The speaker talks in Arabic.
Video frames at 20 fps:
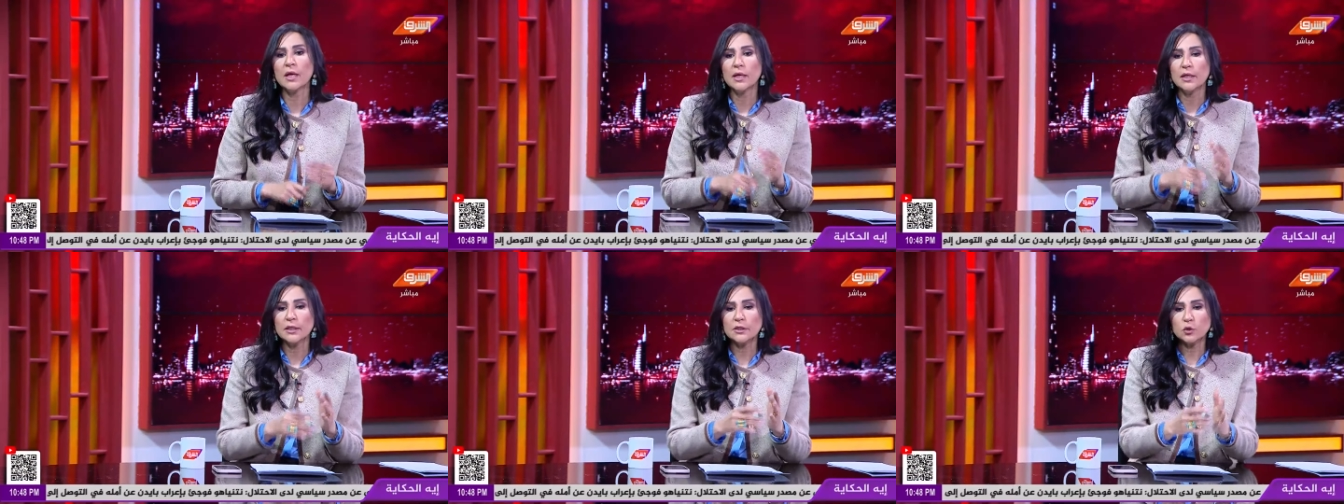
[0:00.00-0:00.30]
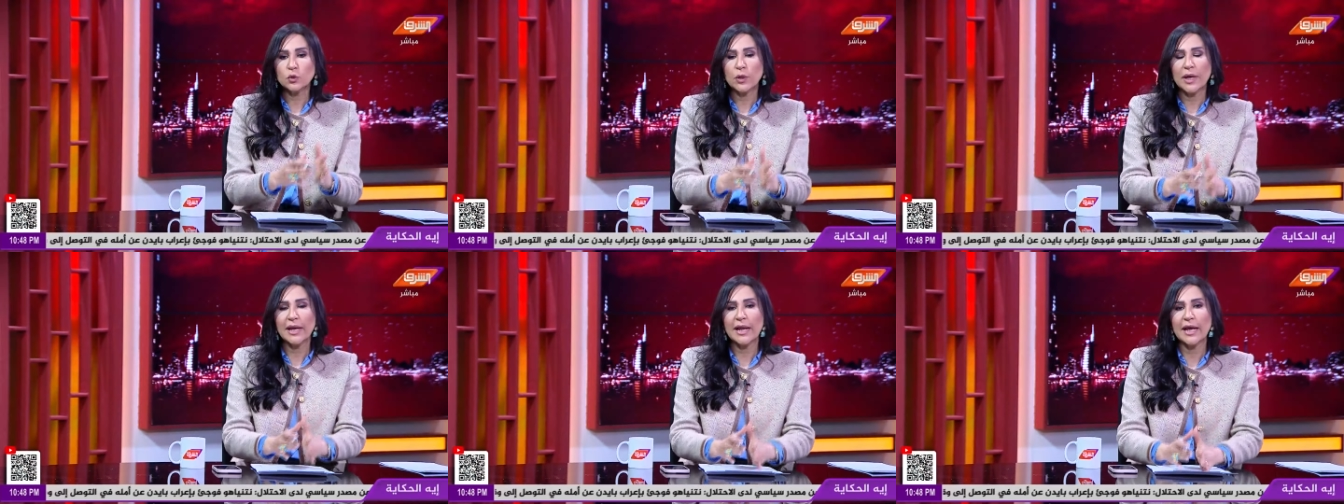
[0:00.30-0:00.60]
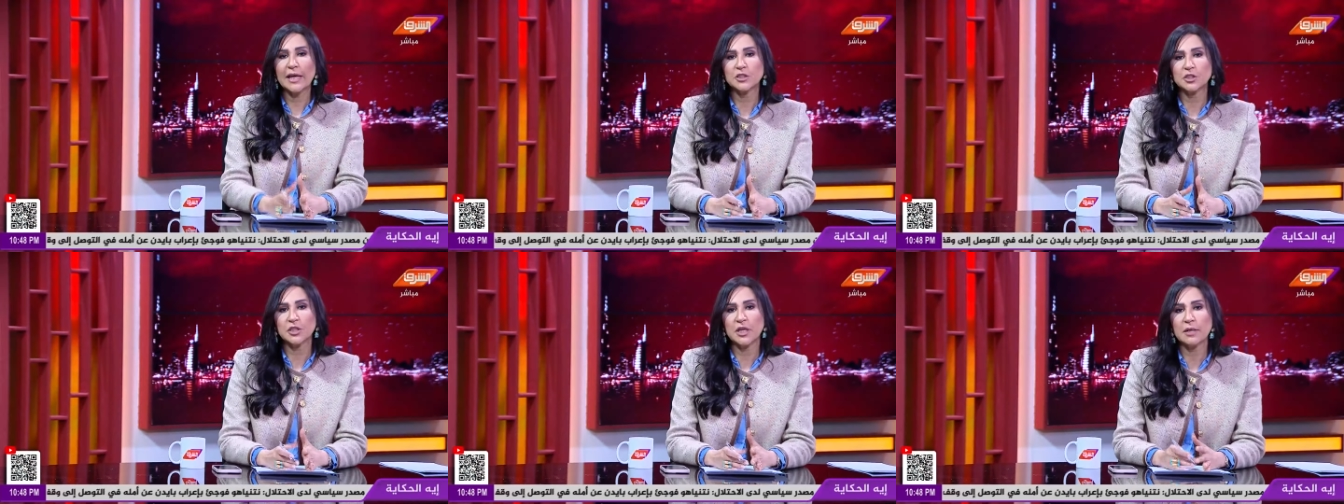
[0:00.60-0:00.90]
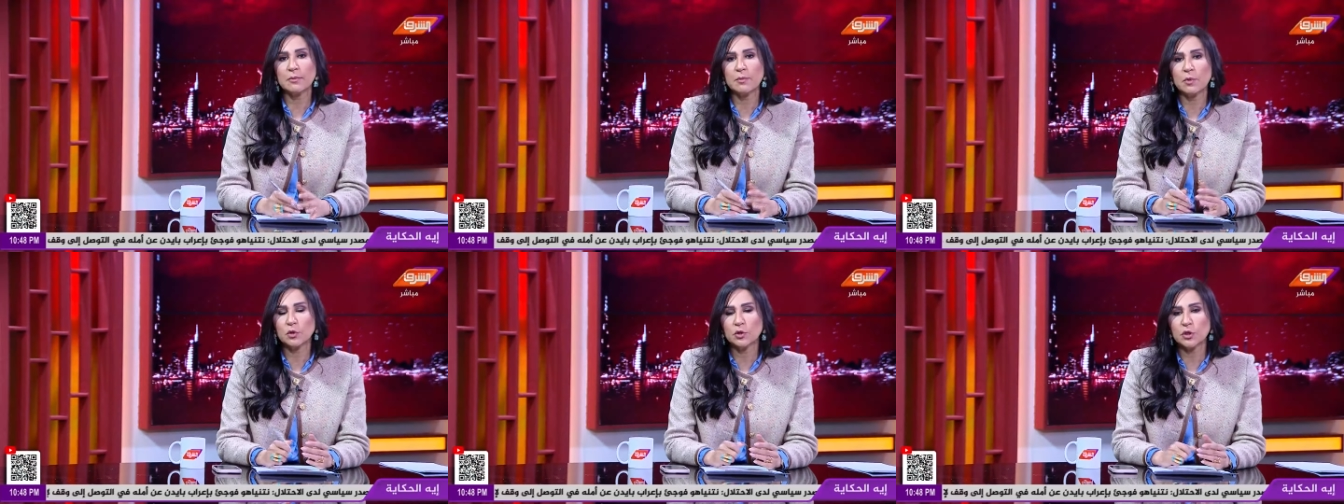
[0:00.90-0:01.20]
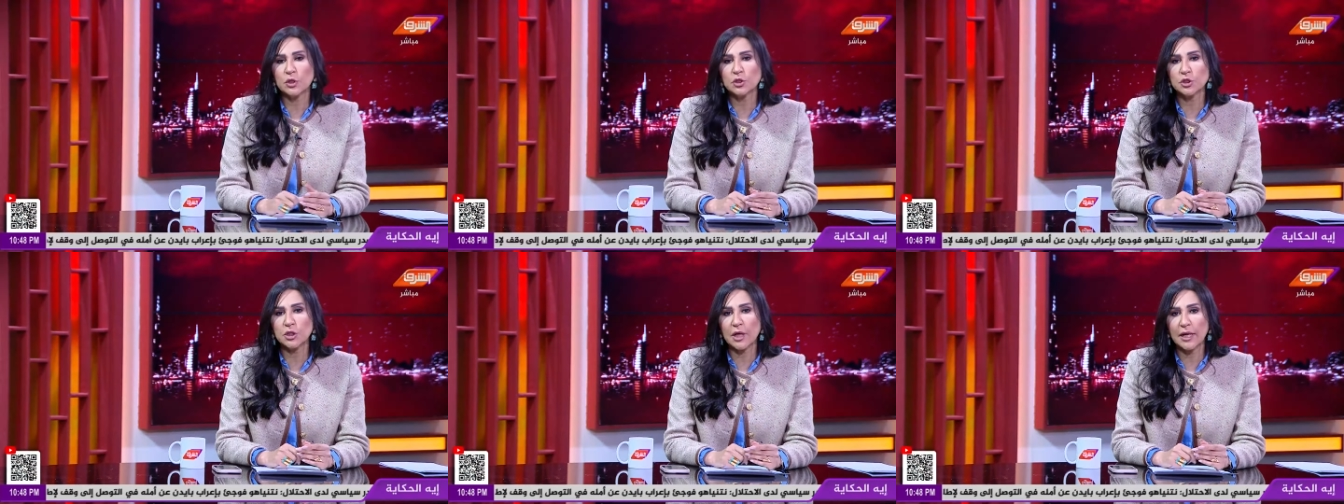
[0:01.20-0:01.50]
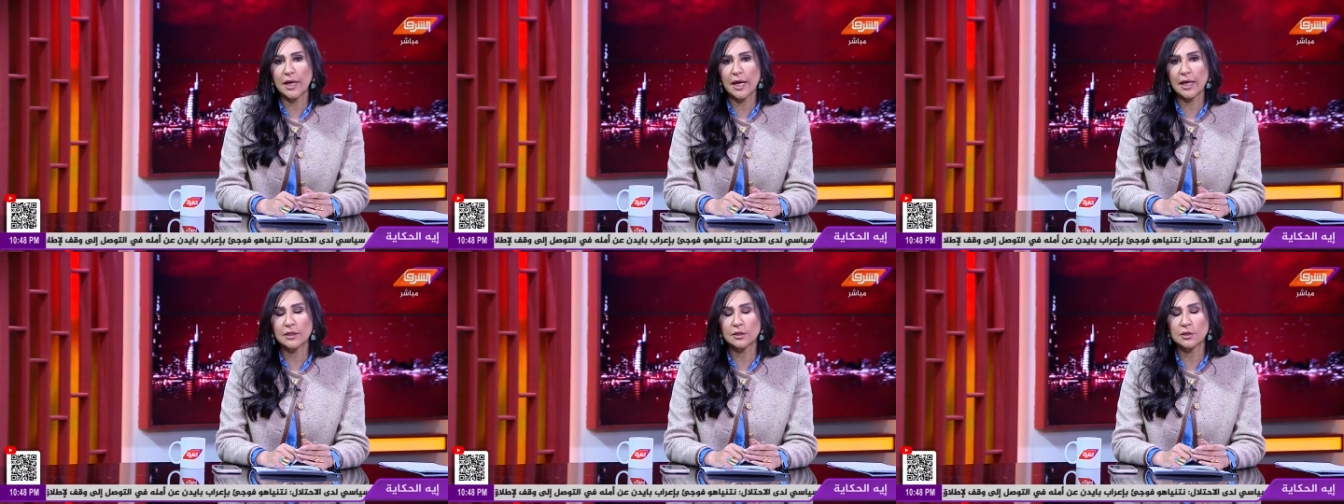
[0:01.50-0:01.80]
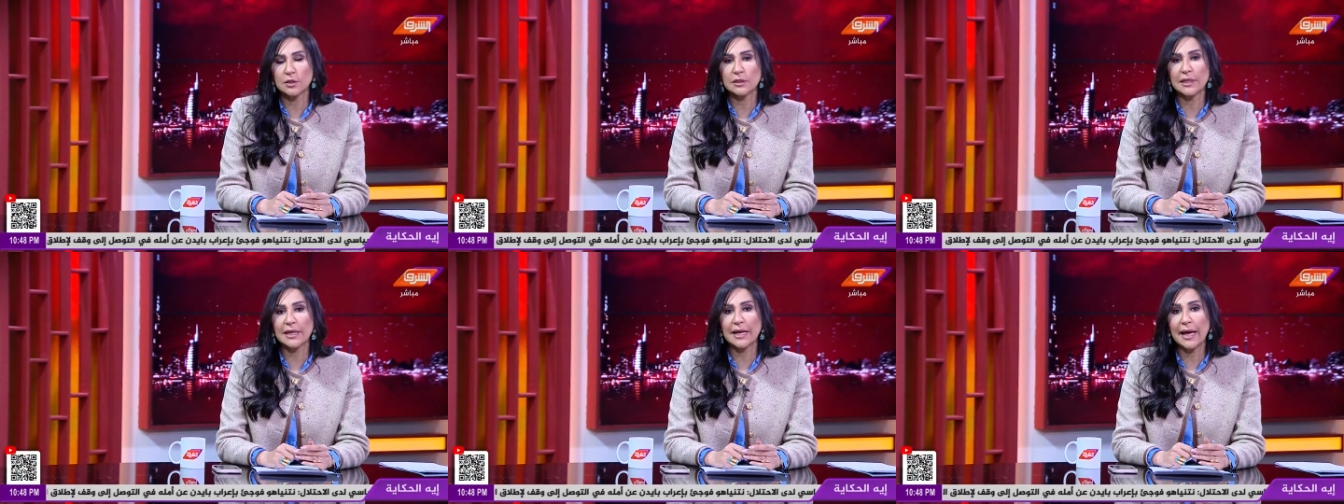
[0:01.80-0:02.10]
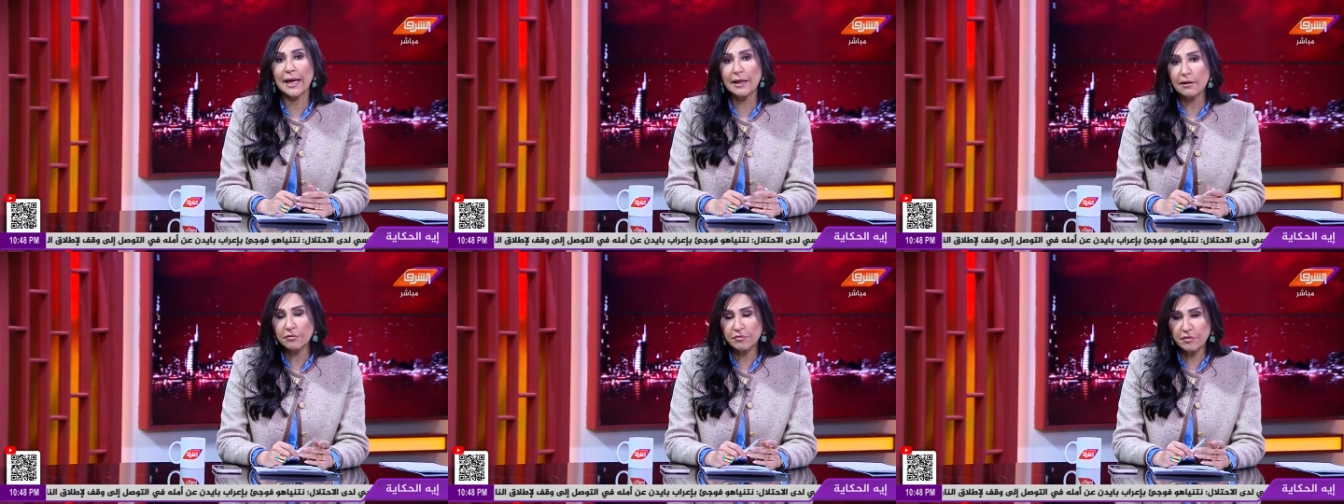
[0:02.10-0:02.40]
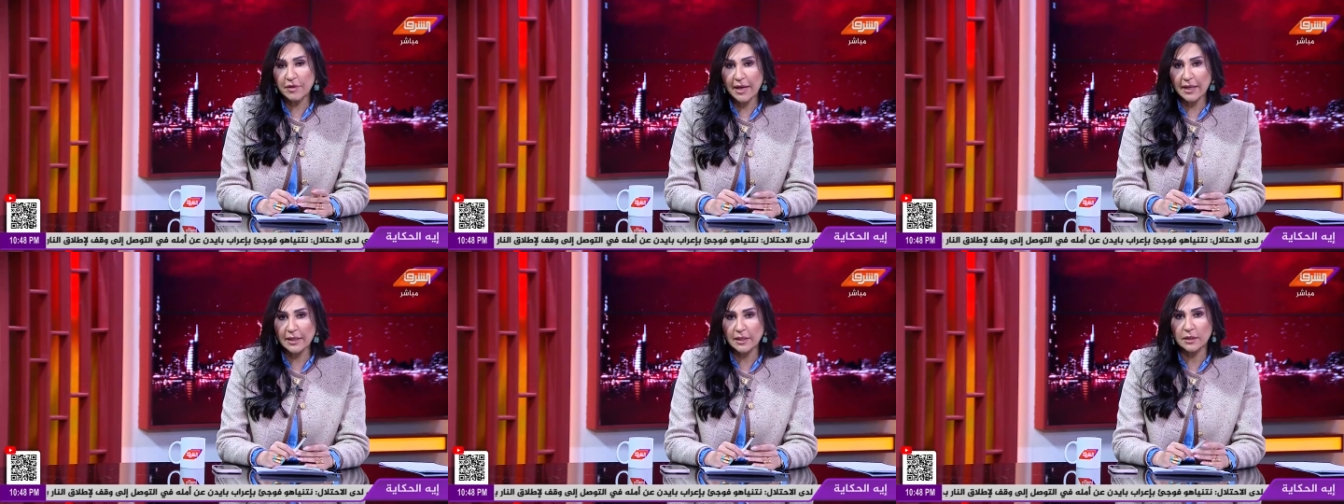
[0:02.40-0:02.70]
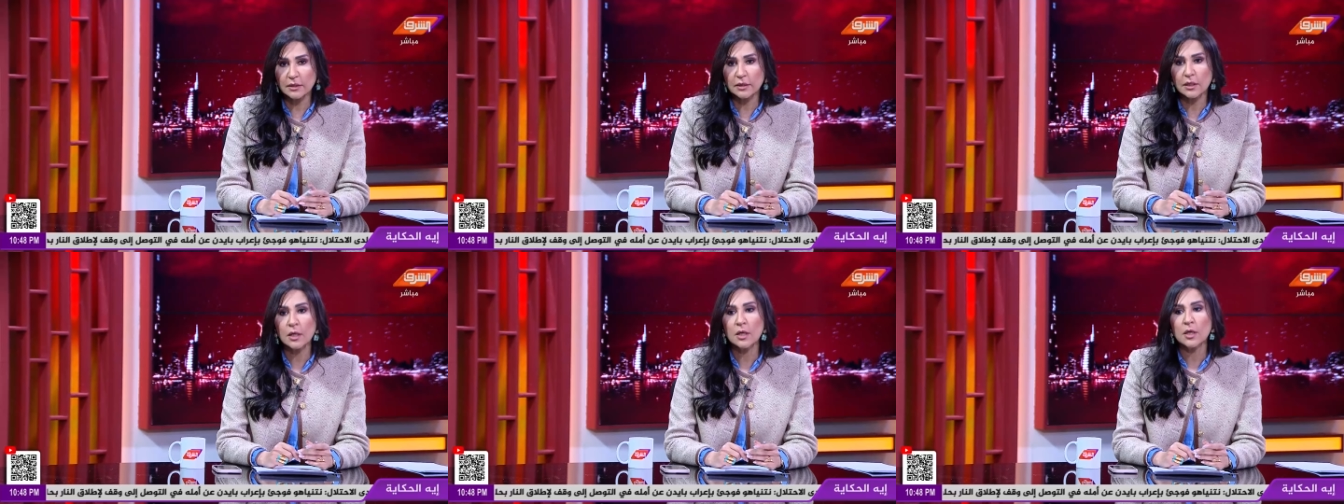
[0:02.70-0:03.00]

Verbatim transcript: السؤال عشان ما أطلش على حضرتك هل فعلا